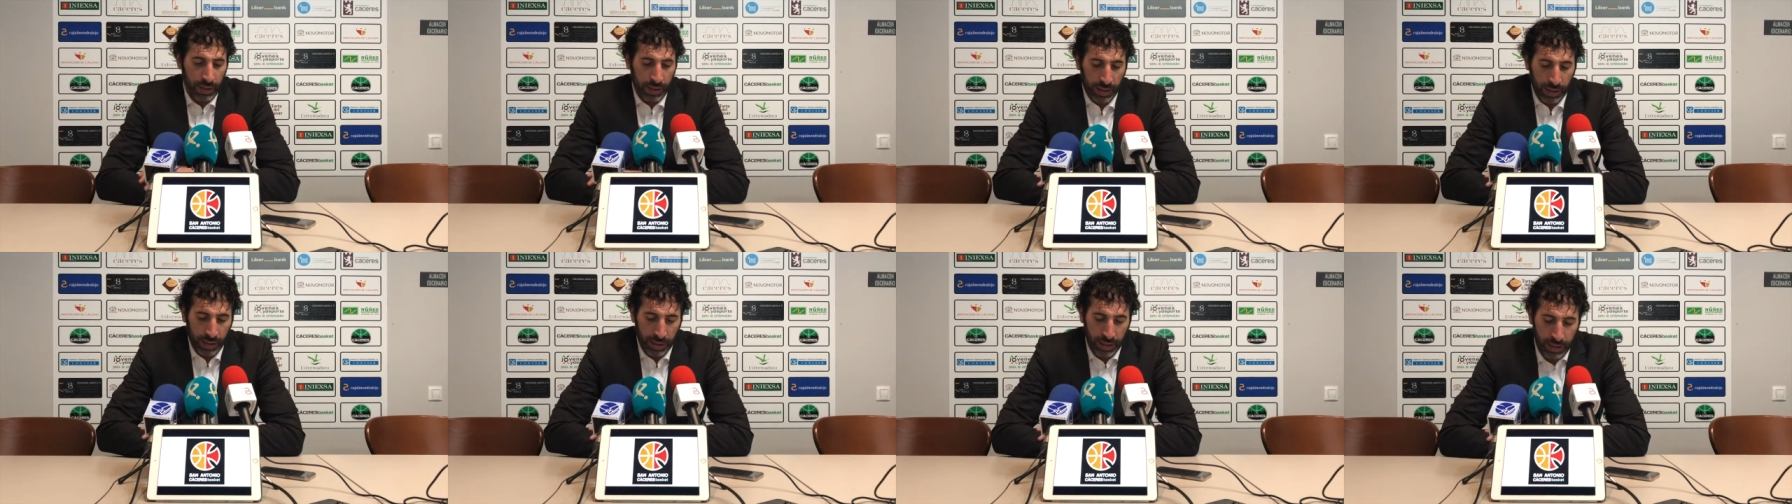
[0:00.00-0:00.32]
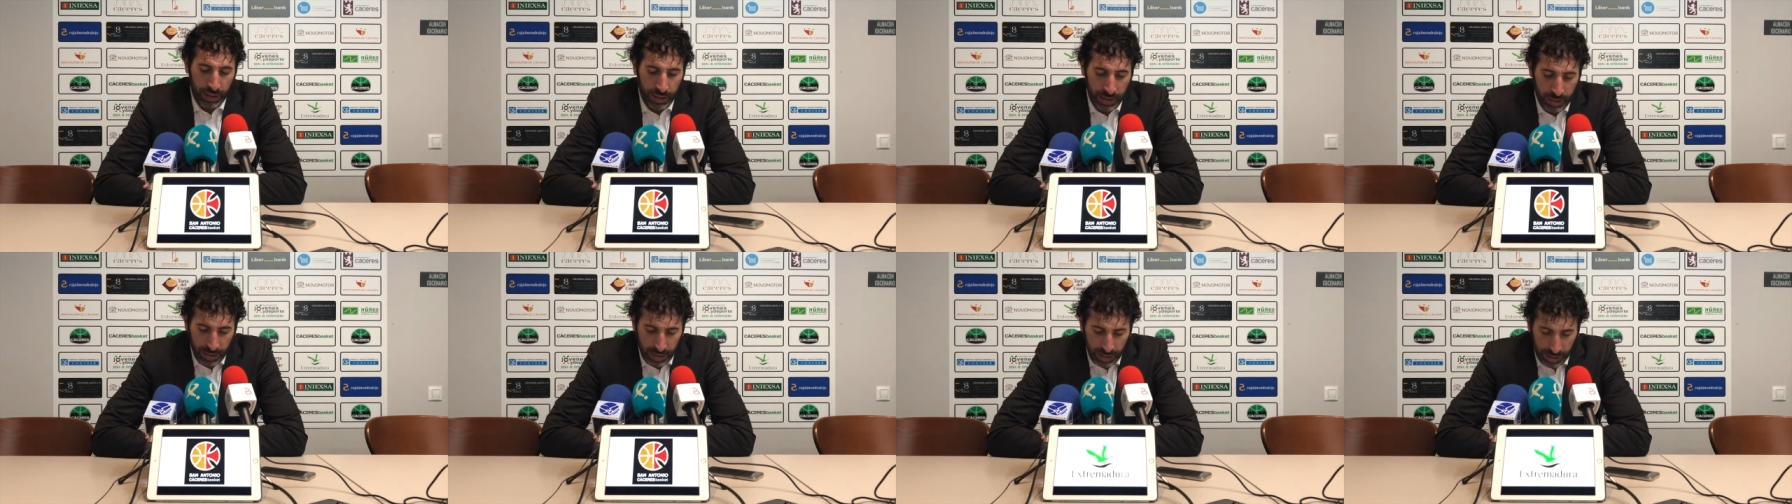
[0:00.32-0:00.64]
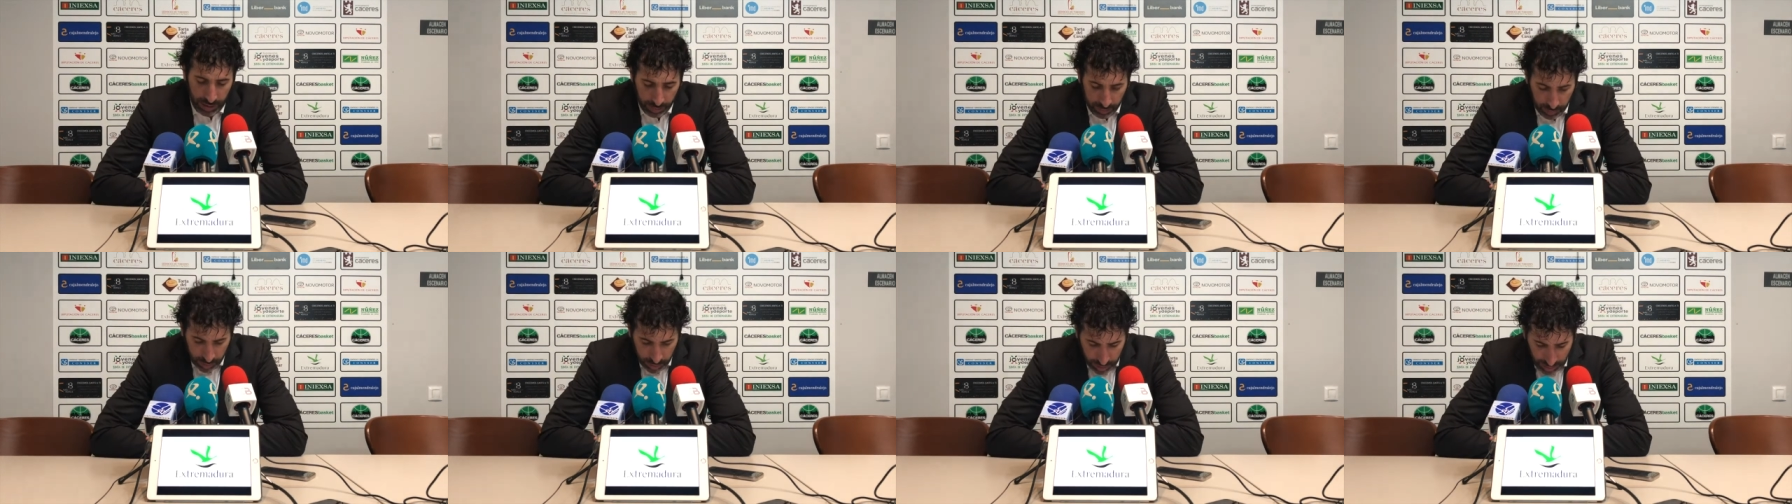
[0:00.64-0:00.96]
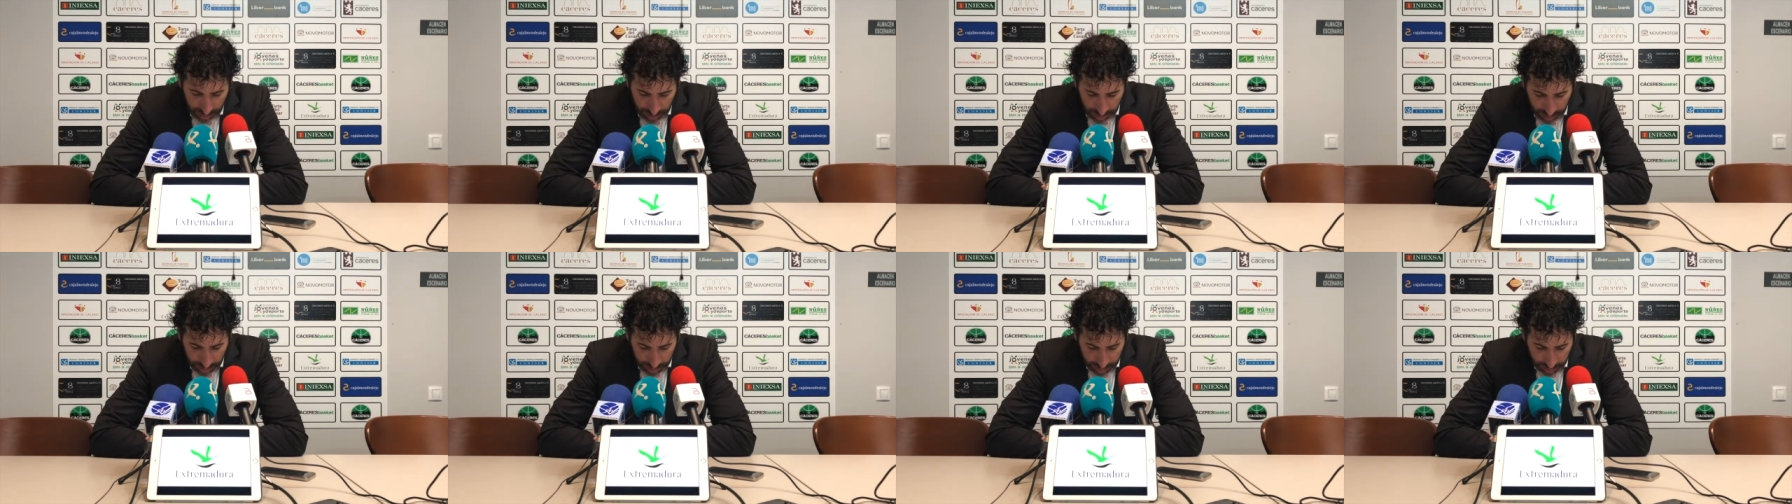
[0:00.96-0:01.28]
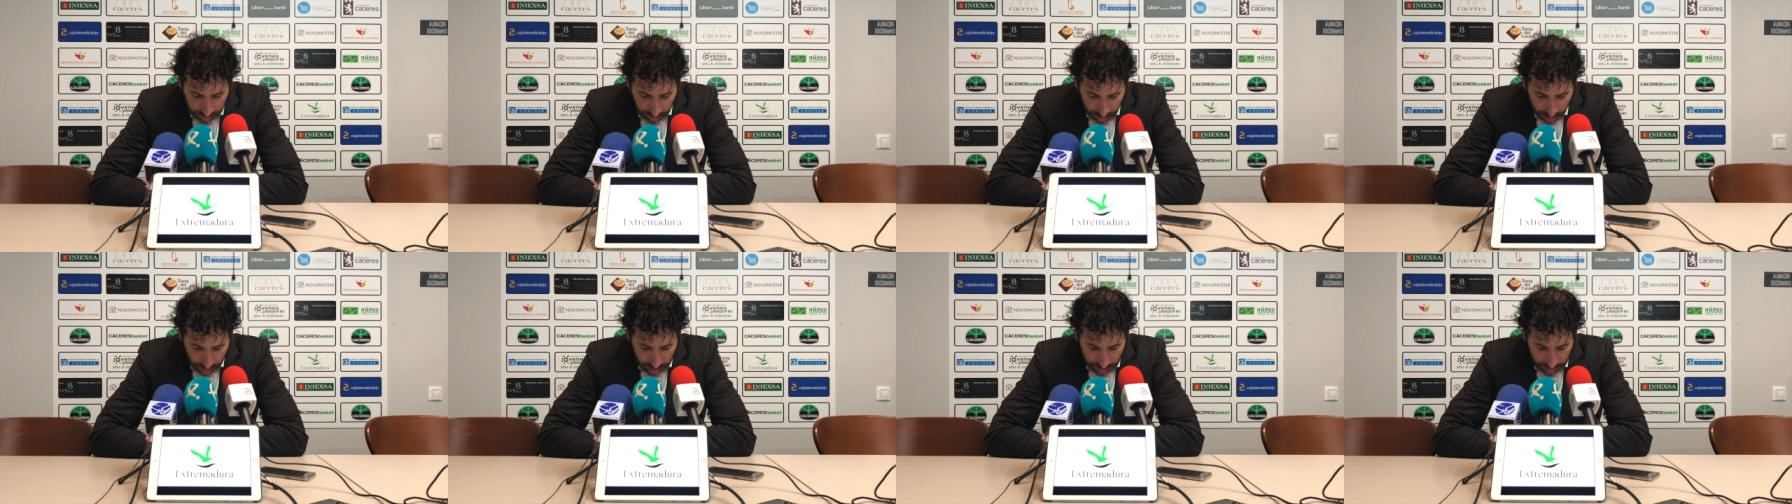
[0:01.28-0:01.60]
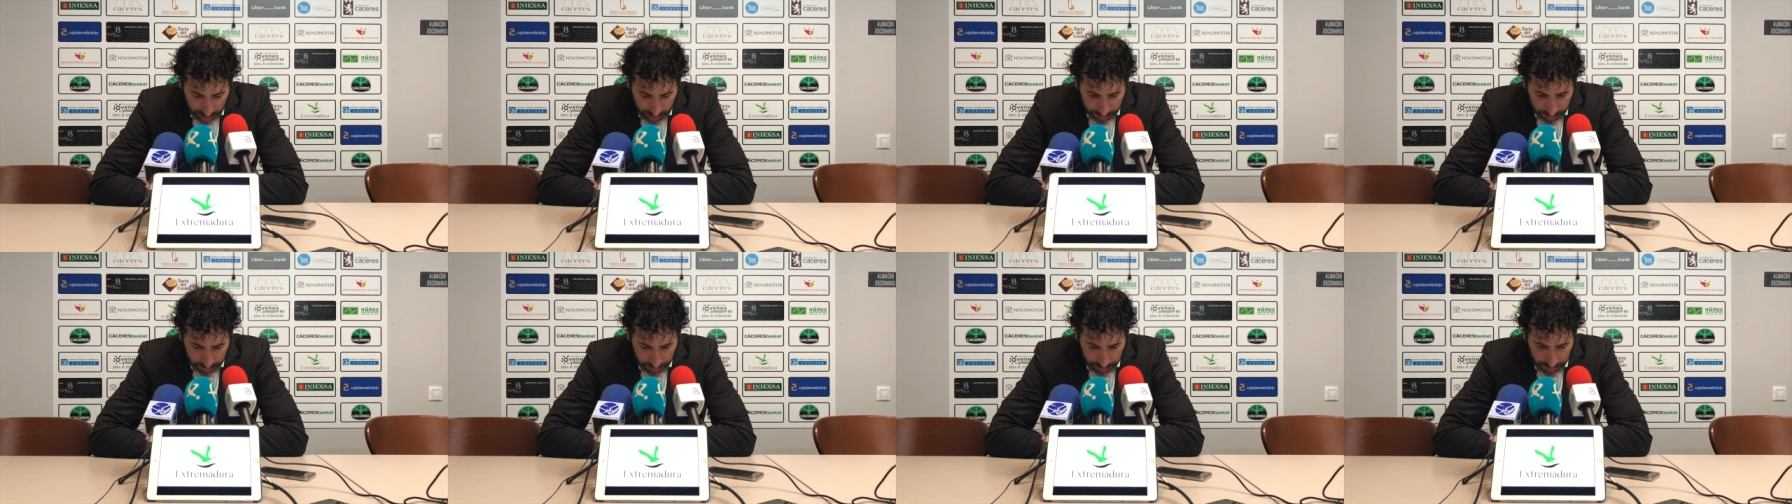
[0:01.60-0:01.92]
eh, y hemos ganado el
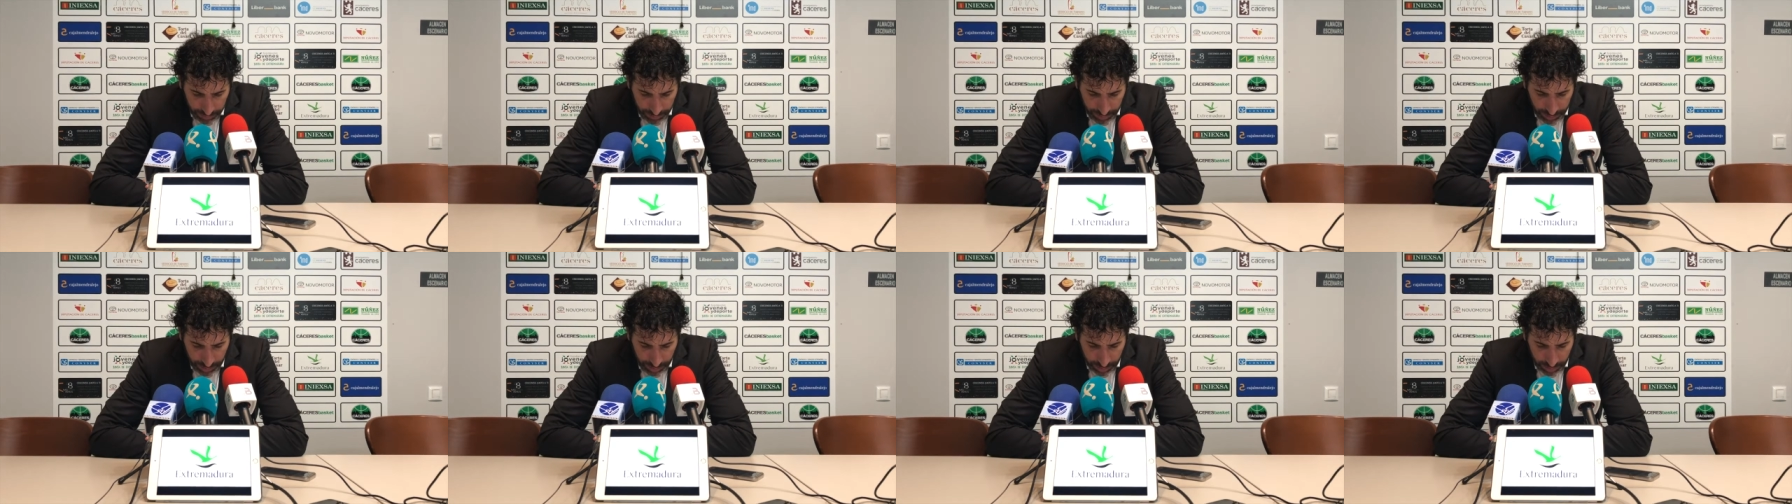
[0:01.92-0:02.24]
rebote eh,